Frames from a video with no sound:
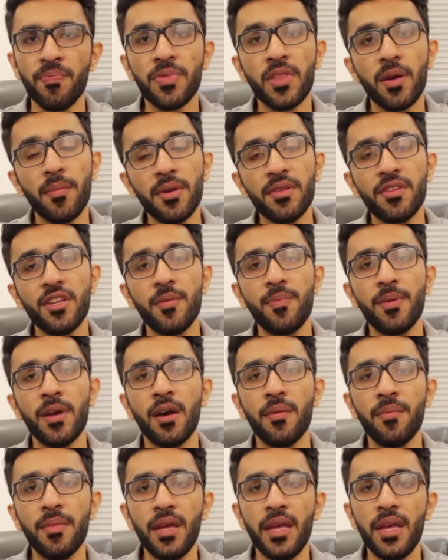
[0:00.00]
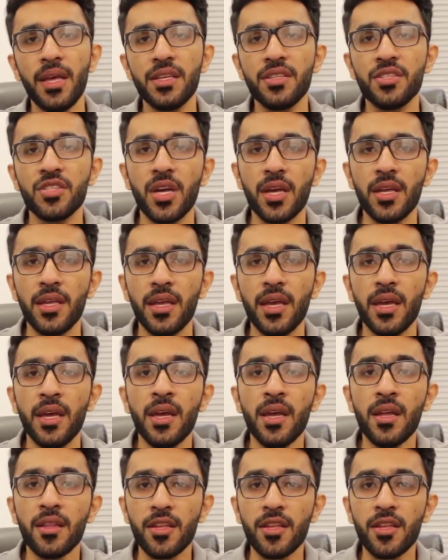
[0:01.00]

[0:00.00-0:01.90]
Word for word: नंबर थ्री पे हमें एक चाहिए